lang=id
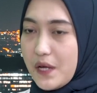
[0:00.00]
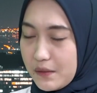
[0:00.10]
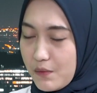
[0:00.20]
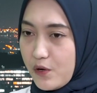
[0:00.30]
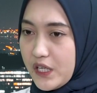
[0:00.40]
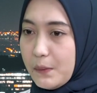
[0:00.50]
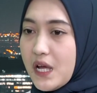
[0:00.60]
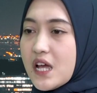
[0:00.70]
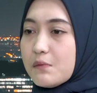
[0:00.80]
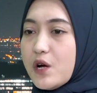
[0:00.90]
Baik Bang Onim.
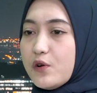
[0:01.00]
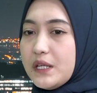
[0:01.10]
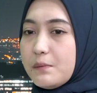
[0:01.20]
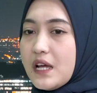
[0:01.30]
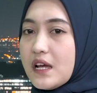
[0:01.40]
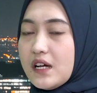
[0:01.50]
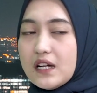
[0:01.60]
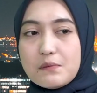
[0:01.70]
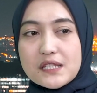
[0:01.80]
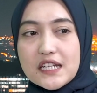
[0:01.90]
Bang Onim,
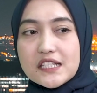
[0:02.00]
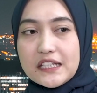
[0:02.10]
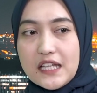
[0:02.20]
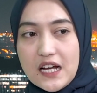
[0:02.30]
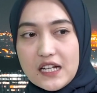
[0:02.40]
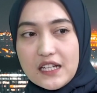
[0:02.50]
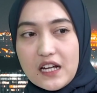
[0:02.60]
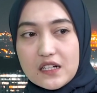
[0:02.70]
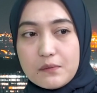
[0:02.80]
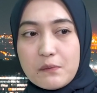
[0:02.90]
uh, bisa diceritakan nggak
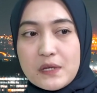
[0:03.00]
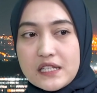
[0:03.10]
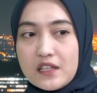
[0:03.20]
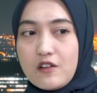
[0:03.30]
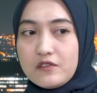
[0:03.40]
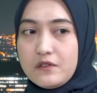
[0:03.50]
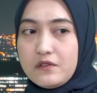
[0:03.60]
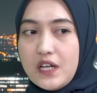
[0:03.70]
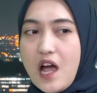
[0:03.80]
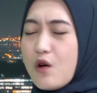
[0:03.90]
ke pemirsa Tawaf
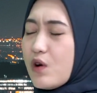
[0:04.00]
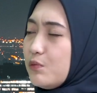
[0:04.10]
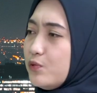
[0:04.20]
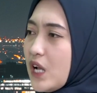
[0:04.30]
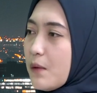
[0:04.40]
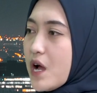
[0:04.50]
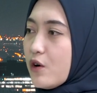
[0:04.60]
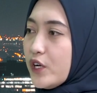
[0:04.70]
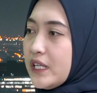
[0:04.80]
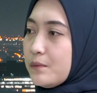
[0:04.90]
TV awal mula Bang
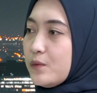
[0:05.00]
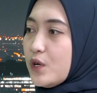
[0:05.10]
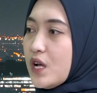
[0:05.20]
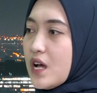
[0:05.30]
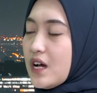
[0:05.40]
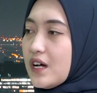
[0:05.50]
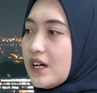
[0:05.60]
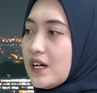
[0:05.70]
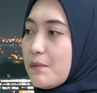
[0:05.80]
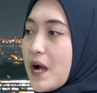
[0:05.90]
Onim
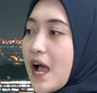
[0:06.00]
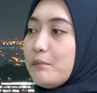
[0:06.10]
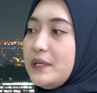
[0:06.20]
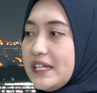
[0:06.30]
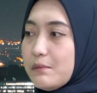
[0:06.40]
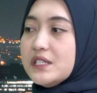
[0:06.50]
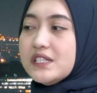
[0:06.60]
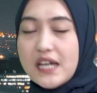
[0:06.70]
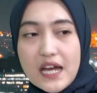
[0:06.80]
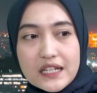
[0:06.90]
uh, mengabdi
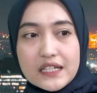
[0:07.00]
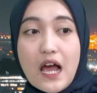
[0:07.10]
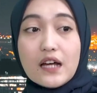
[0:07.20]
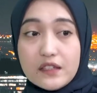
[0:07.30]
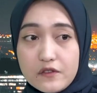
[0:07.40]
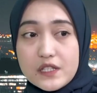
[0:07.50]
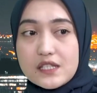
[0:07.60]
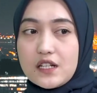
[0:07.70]
menjadi aktivis